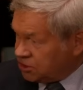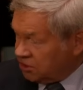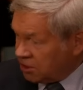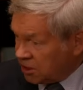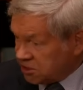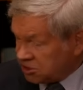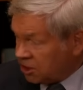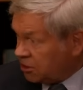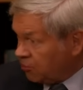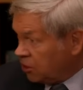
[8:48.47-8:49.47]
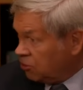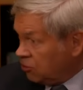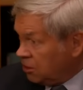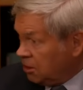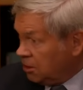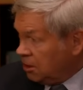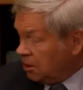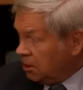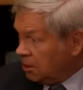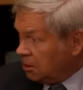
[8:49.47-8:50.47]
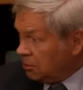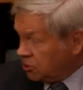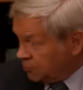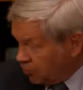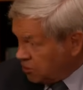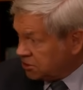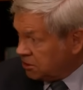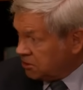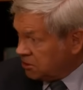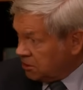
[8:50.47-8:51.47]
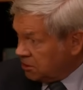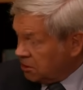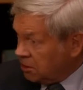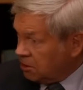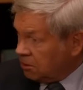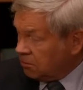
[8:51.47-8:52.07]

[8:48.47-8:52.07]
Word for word: человека, раз это монголы. То есть ну, просто... Это подтверждает